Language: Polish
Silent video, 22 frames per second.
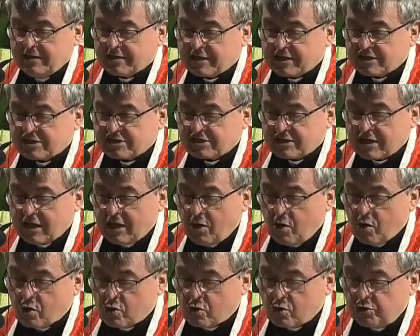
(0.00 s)

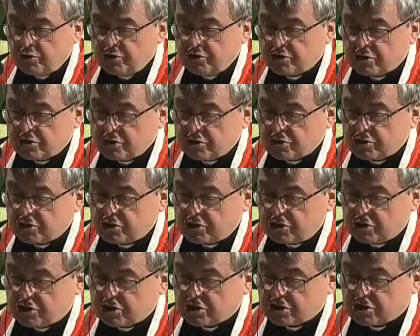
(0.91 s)
Reszta
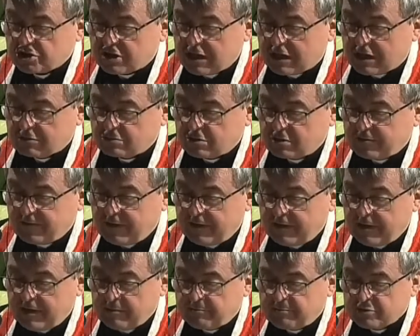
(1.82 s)
okoliczności jest
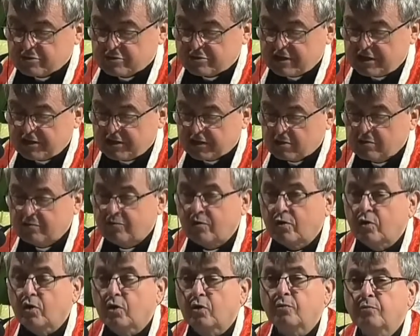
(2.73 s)
kształtowana poza jego
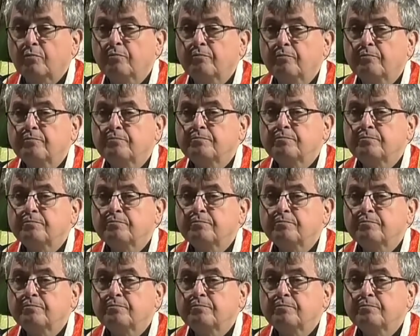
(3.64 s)
wolą.